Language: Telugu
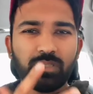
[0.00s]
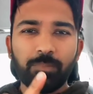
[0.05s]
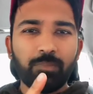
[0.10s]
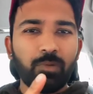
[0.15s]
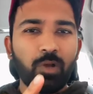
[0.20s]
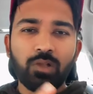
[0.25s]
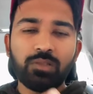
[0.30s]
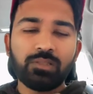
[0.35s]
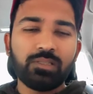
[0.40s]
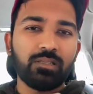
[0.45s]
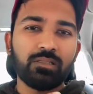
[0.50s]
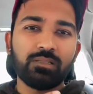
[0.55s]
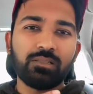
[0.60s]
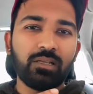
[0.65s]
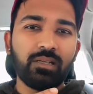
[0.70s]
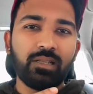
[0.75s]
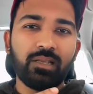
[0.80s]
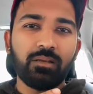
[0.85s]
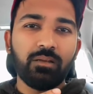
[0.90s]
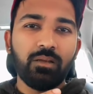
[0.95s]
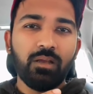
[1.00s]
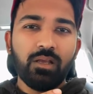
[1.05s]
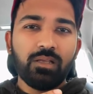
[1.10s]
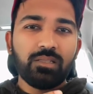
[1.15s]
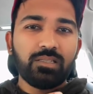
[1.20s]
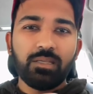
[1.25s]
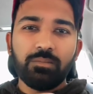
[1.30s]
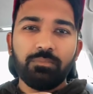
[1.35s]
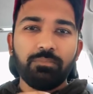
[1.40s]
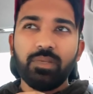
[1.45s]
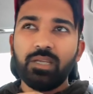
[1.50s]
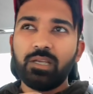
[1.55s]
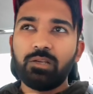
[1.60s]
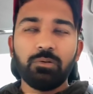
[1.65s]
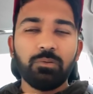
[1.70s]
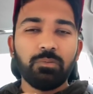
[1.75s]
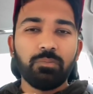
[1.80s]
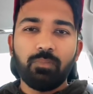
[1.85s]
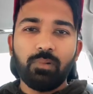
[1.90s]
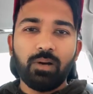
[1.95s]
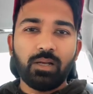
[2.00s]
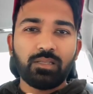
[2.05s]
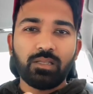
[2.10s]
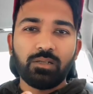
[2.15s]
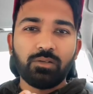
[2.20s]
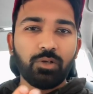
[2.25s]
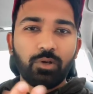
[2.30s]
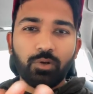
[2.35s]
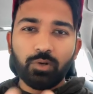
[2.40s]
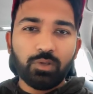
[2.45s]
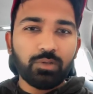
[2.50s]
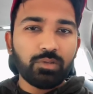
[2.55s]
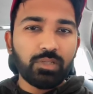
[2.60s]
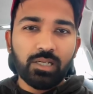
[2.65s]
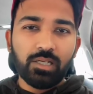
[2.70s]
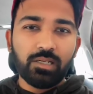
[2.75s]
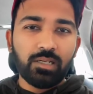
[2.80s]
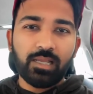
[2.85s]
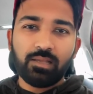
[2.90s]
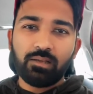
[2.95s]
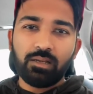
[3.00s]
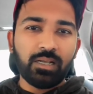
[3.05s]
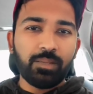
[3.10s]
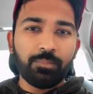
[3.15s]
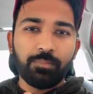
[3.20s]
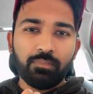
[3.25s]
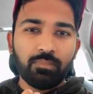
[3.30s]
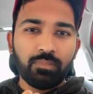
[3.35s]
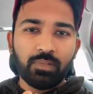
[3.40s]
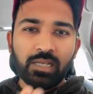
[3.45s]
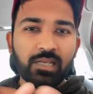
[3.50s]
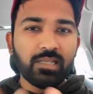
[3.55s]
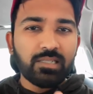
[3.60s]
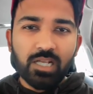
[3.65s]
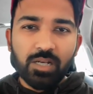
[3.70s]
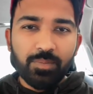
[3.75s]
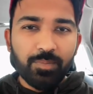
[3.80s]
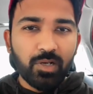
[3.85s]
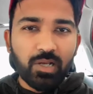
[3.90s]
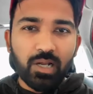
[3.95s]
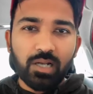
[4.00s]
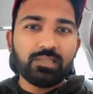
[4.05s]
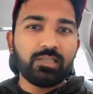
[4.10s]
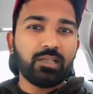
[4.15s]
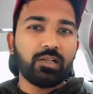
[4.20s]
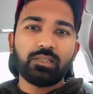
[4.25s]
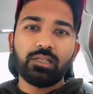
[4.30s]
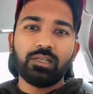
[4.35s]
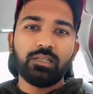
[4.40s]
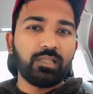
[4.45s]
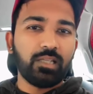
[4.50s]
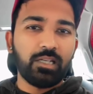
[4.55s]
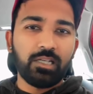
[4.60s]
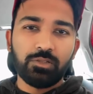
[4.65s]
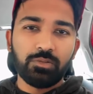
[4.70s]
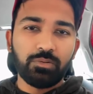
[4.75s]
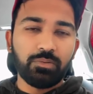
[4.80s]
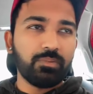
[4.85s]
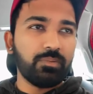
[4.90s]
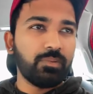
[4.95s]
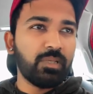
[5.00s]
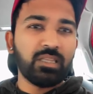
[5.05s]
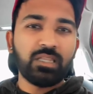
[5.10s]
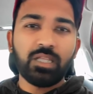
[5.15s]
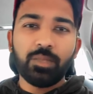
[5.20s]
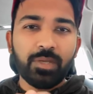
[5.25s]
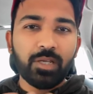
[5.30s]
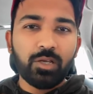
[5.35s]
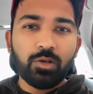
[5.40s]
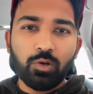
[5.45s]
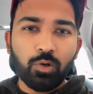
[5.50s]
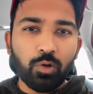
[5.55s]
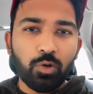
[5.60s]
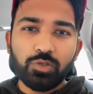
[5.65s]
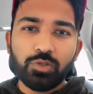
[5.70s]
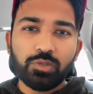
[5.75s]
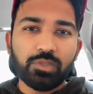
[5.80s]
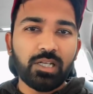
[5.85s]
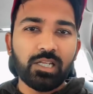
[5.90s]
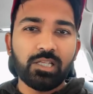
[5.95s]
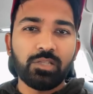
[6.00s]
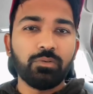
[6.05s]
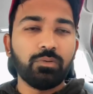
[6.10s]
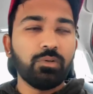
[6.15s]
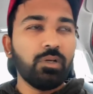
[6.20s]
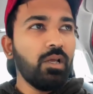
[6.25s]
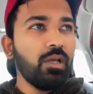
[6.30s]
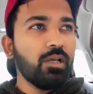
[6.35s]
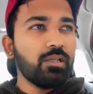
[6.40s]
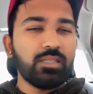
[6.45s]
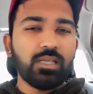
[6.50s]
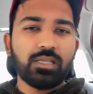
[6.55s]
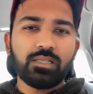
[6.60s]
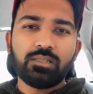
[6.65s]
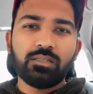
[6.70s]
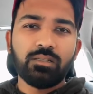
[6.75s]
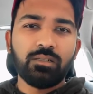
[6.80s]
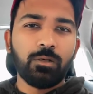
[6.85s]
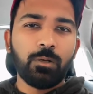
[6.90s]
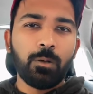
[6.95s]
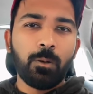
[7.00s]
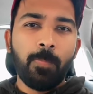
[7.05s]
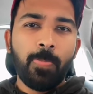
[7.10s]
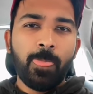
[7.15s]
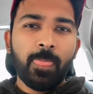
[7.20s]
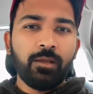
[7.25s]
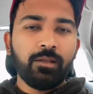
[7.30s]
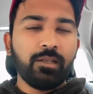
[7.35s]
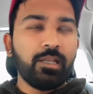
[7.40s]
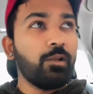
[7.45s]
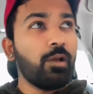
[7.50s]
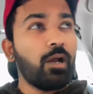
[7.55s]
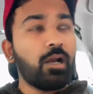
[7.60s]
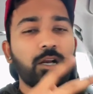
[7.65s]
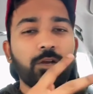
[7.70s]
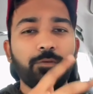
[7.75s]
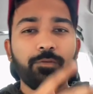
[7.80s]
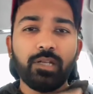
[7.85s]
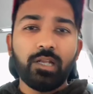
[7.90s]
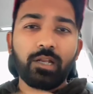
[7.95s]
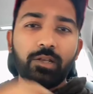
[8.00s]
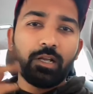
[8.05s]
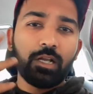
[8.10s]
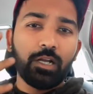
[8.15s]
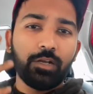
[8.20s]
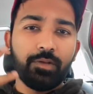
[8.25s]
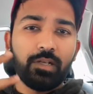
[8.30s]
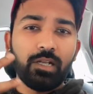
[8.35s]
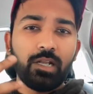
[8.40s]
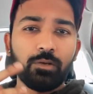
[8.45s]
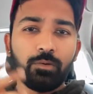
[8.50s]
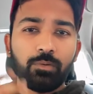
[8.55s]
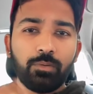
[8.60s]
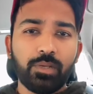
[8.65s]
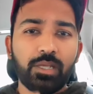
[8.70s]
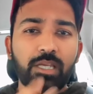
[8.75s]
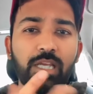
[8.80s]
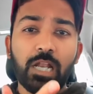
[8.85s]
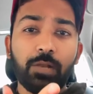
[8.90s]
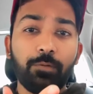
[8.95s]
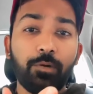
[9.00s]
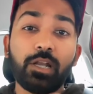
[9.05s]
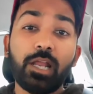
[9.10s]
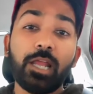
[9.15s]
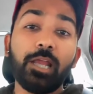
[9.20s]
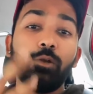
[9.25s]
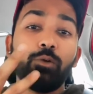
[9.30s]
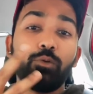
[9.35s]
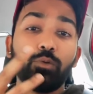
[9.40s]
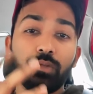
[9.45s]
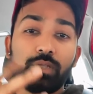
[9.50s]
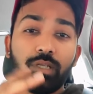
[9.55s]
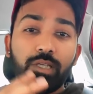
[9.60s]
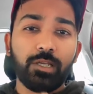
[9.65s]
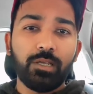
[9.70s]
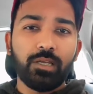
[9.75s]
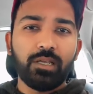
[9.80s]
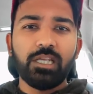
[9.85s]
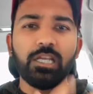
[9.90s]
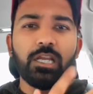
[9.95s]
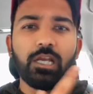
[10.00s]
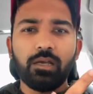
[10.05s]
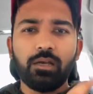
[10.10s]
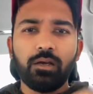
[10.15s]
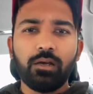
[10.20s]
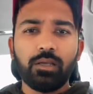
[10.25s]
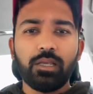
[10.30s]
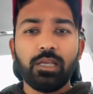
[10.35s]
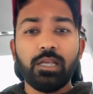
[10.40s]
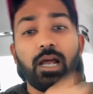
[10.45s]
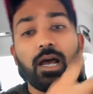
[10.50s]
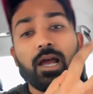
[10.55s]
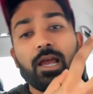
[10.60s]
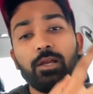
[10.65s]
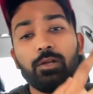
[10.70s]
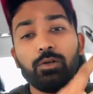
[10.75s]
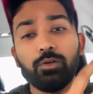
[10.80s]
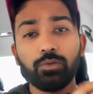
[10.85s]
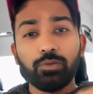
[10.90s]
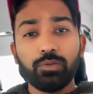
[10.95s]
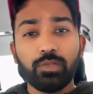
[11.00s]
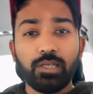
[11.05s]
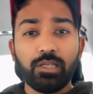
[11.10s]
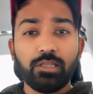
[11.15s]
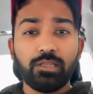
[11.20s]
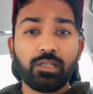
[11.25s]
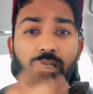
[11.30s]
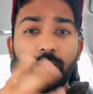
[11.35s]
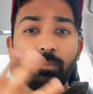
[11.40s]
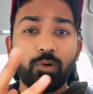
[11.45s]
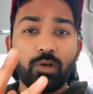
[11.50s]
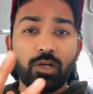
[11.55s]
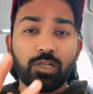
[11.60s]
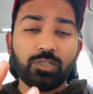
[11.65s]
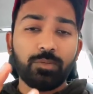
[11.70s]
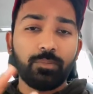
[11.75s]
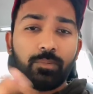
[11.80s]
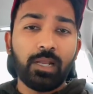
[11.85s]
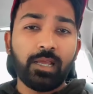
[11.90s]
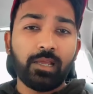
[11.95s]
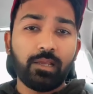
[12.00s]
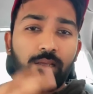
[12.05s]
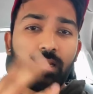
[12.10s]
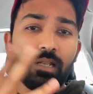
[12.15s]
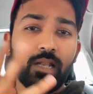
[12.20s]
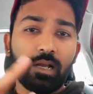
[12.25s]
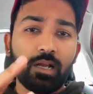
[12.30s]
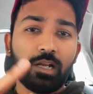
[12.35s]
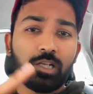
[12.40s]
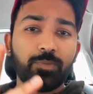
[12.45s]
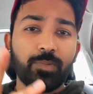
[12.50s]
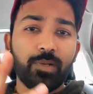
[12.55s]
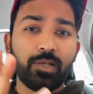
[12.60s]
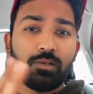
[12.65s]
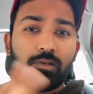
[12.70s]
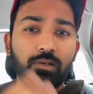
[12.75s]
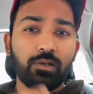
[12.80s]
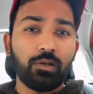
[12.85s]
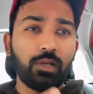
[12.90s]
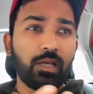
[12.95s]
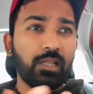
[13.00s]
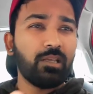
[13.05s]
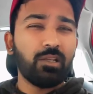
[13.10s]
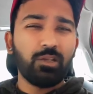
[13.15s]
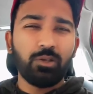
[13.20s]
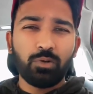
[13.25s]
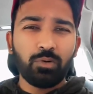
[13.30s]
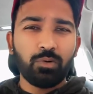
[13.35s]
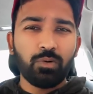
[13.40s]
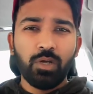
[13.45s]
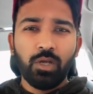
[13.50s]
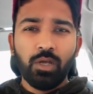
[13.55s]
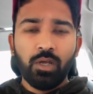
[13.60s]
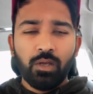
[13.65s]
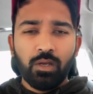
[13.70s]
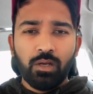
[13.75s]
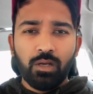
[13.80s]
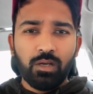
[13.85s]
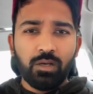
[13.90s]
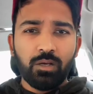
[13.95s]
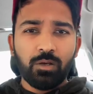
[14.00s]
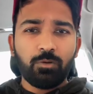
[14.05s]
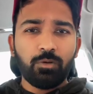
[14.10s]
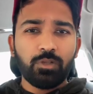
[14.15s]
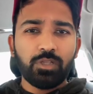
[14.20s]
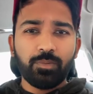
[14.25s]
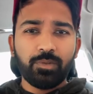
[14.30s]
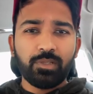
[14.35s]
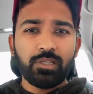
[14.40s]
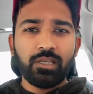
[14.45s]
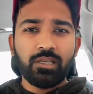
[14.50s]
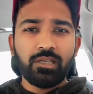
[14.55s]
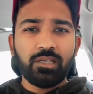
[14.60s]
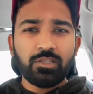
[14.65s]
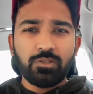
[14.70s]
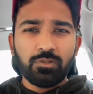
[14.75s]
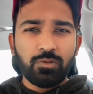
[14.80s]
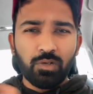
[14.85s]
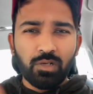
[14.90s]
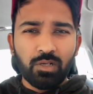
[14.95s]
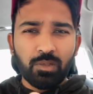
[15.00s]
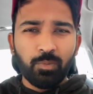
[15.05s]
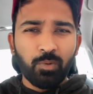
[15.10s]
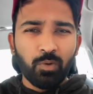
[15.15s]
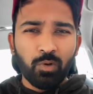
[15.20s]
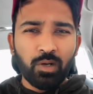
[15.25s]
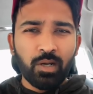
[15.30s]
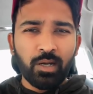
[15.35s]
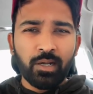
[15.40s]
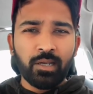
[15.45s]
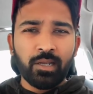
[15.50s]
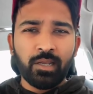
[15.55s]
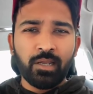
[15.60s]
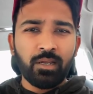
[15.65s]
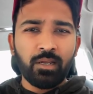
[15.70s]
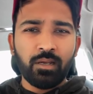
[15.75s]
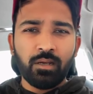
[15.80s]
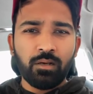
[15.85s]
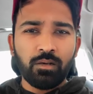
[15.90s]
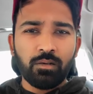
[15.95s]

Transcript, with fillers: సమ్ నాన్ సెన్స్ అంటే సి మీకు అతను ఎవరో తెలి లైక్ అంటే ఎన్నిసార్లు మీరు కలిసారో అతనికి తెలియదు ఎంత మీకు క్లోజో తెలియదు జస్ట్ నేను అక్కడ విన్నాను ఇక్కడ విన్నాను ఈ అలవాటు అయి ఉంటుంది ఈ ఇలా అయి ఉంటుంది ఇంత డబ్బు ఖర్చు లైక్ ఇలా ఖర్చు పెట్టింటాడు అంటే ఎవరో కొంతమంది హెచ్చులకు పోకండి